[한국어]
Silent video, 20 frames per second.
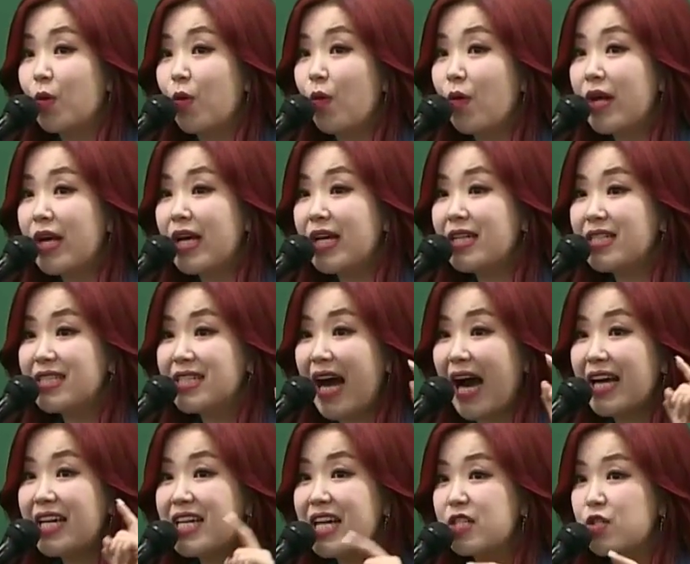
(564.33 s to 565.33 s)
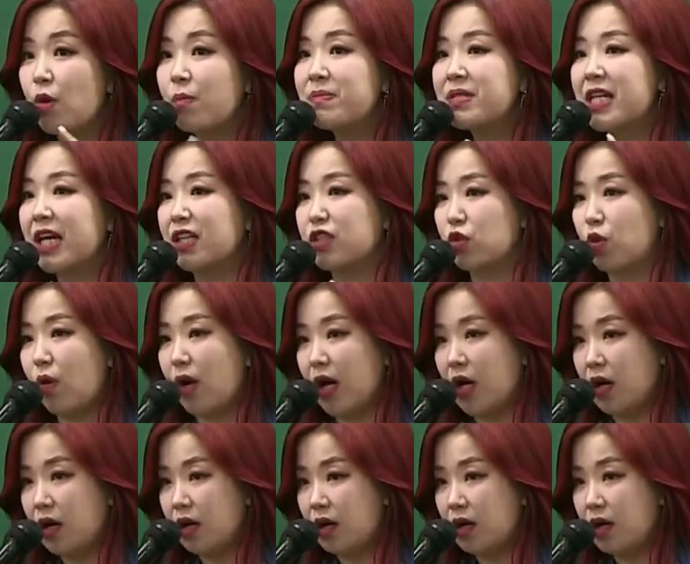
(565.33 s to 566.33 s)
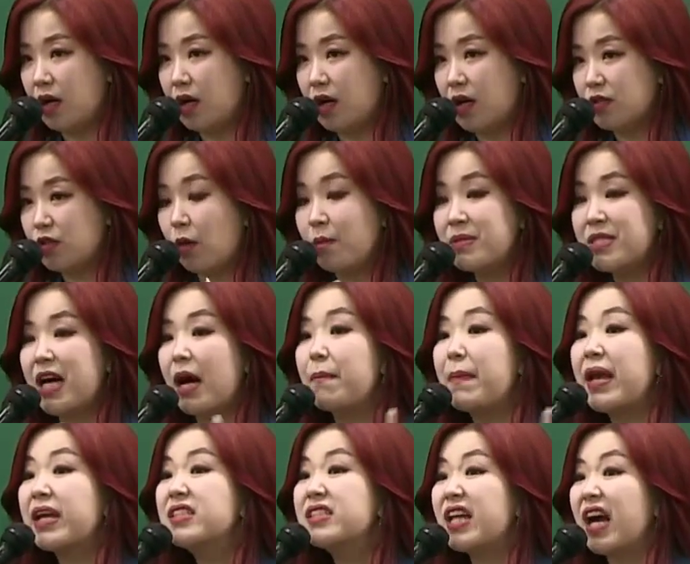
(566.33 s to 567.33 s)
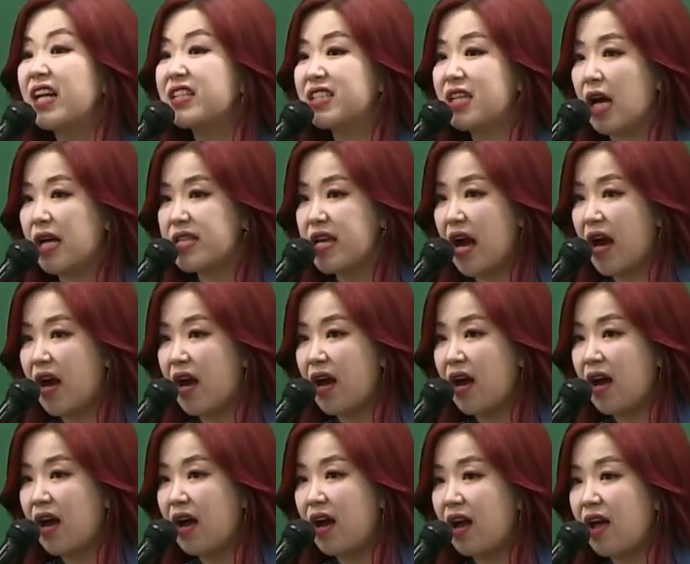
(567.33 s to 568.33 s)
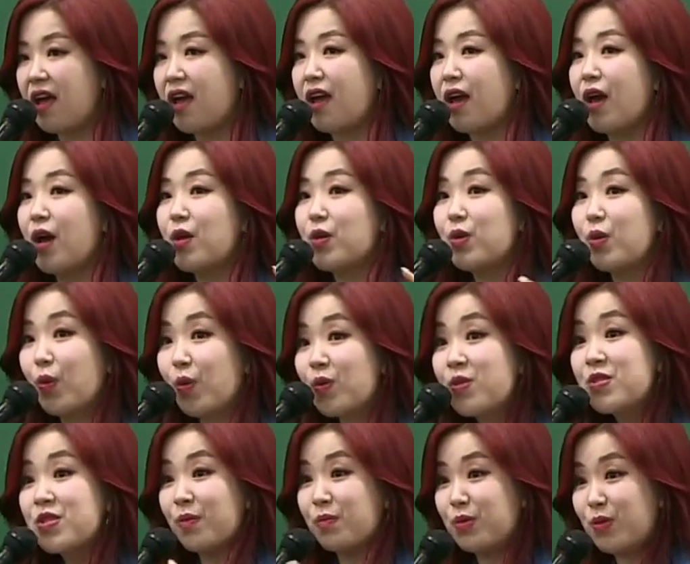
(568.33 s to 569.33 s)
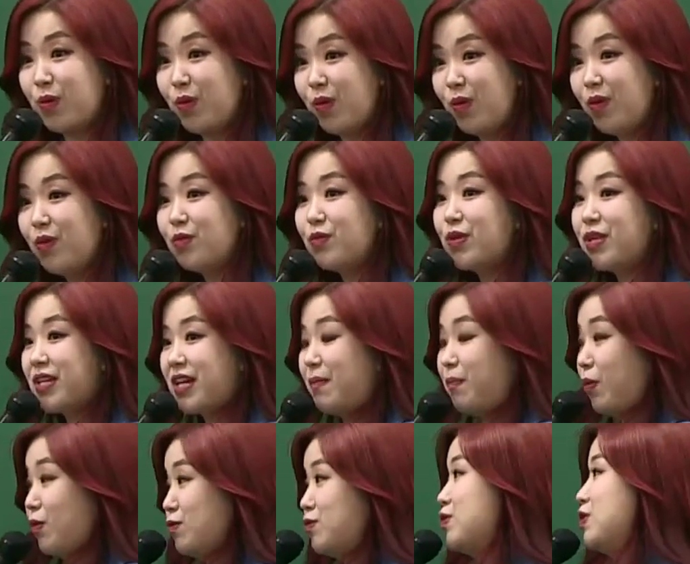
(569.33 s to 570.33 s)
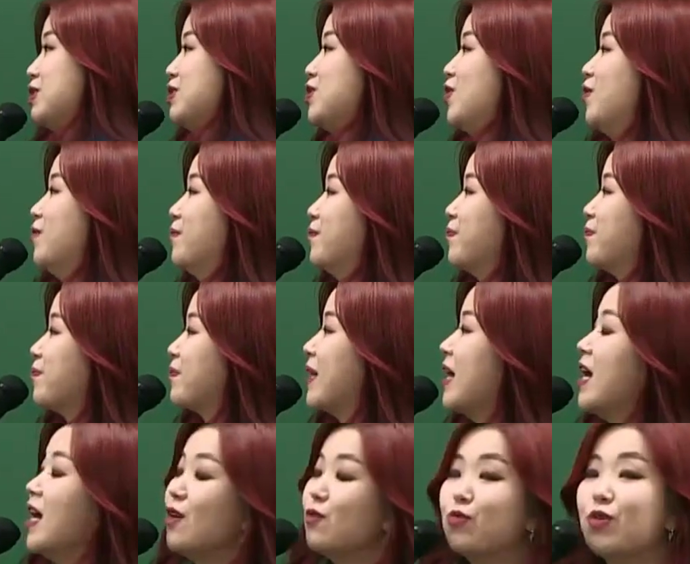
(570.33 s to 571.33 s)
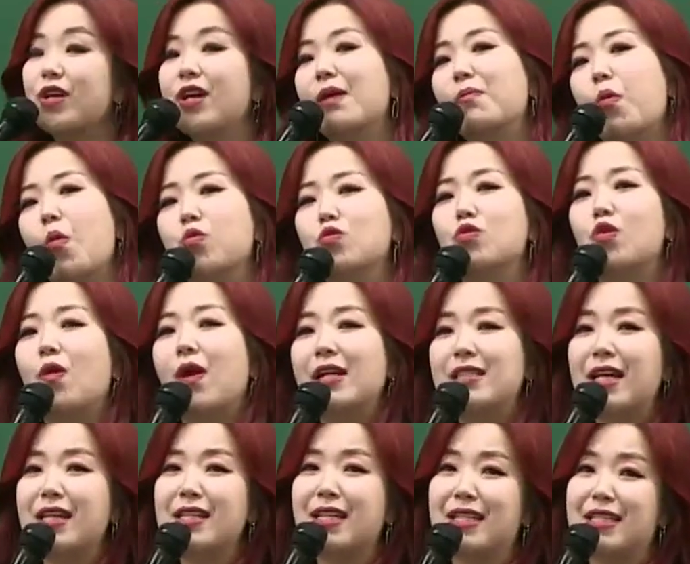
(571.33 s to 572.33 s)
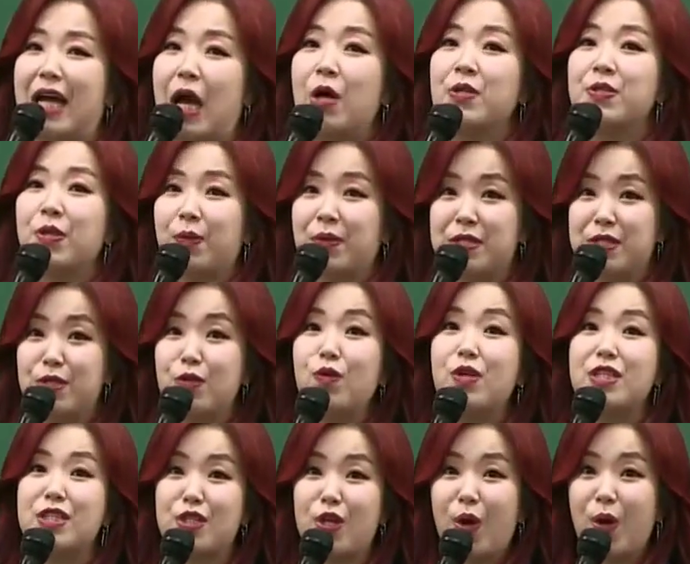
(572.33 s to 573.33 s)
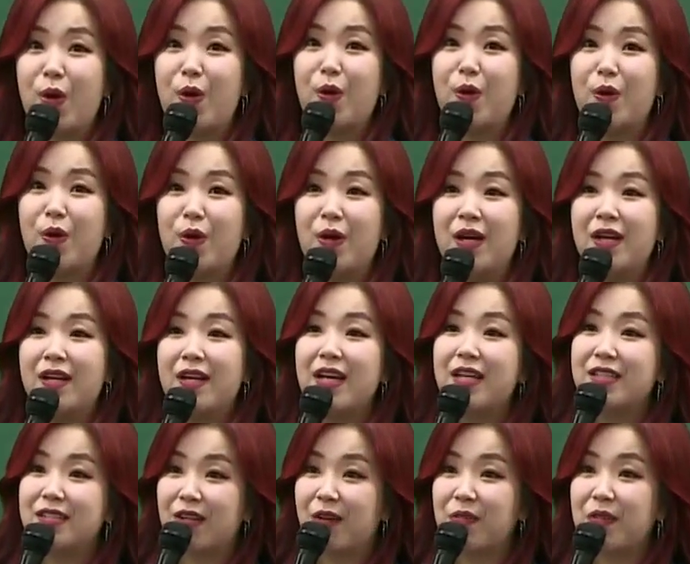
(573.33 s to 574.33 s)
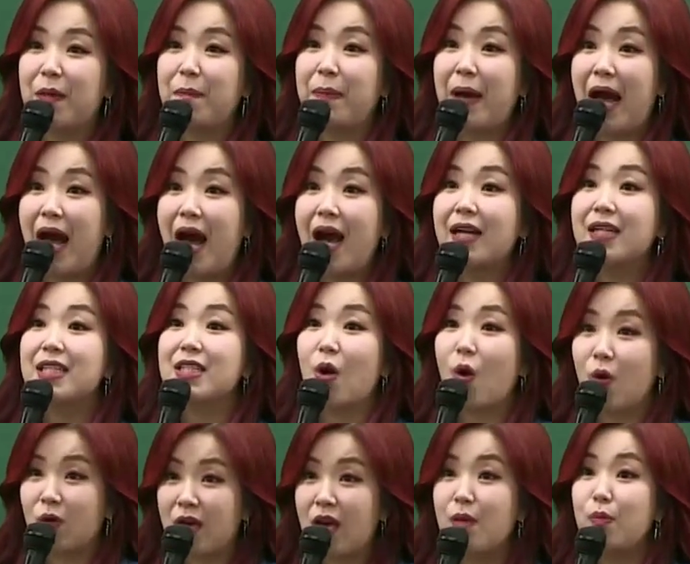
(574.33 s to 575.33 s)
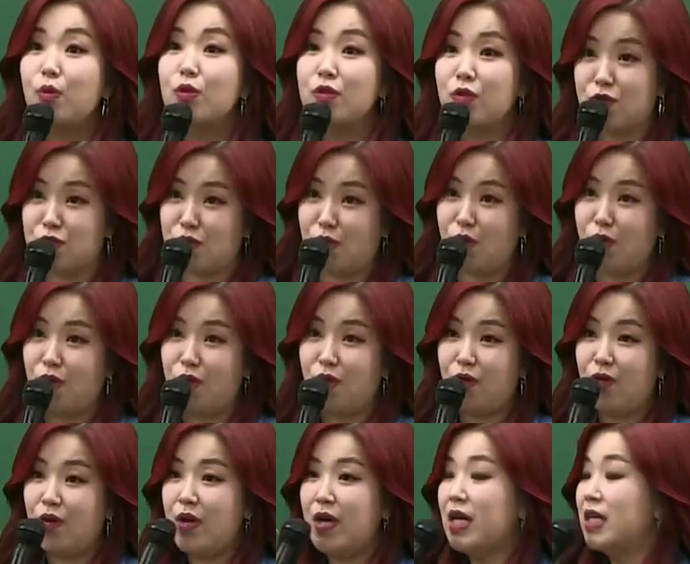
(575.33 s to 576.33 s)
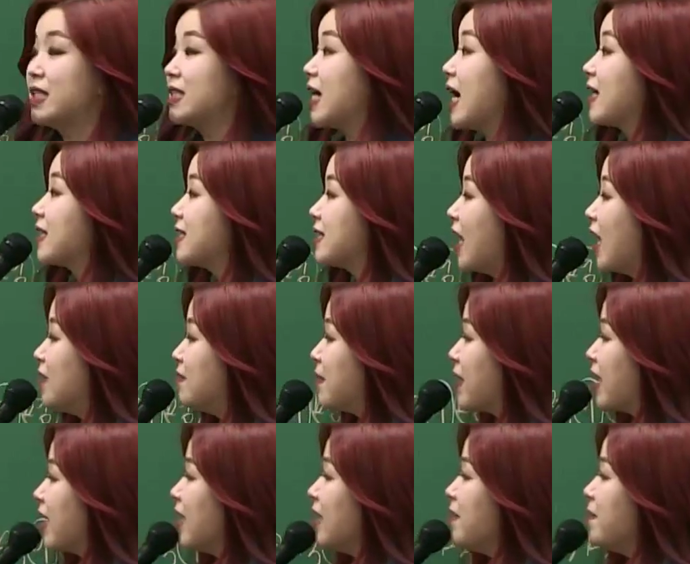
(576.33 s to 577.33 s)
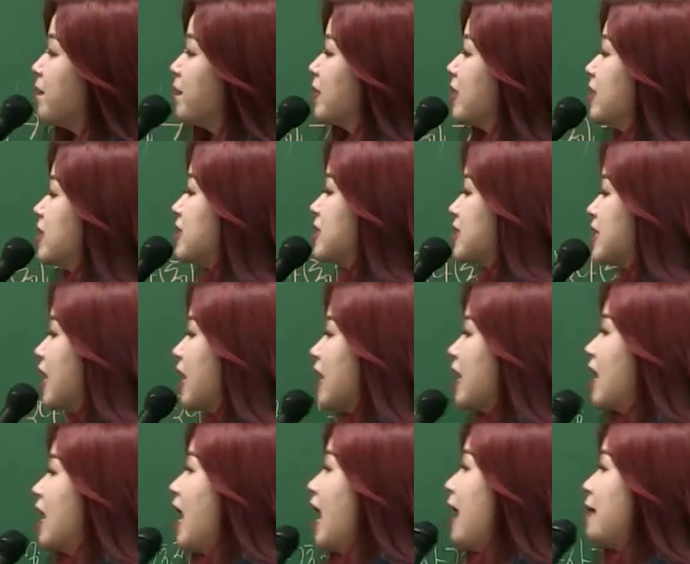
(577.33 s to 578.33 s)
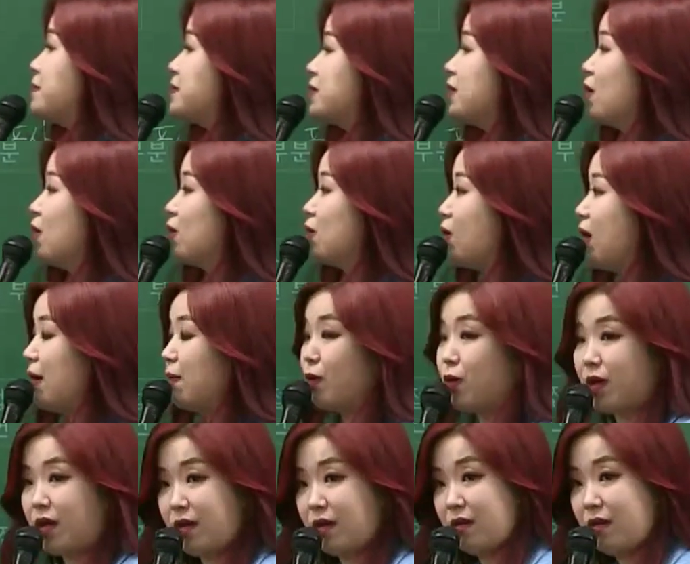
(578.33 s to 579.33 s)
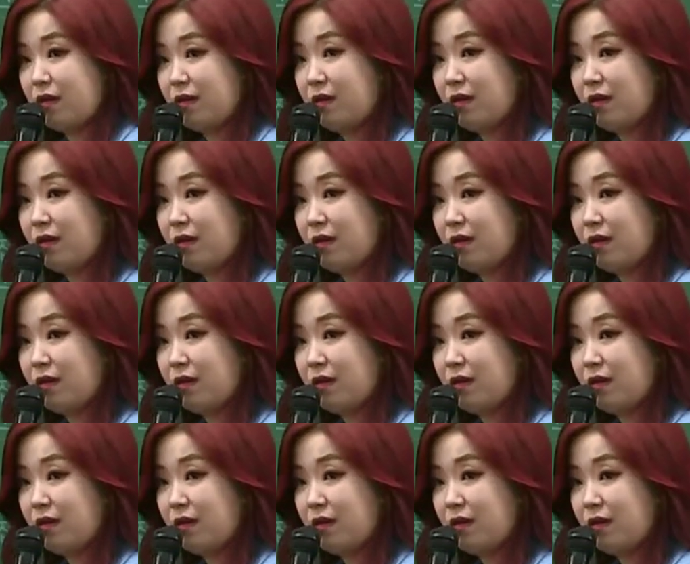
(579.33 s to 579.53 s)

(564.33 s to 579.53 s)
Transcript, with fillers: 꼬리 사이에 전미사가 들어와. 전미사가 맨 끝에 가는 게 아니야. 예, 요런 점도 우리가 볼 수 있죠. 우리가 모국어 화자니까 자연스럽게 쓰고 있어요. 예, 그런데 파악을 이렇게 해보는 거죠. 자, 그 다음에 이제 합성어로 가볼게요.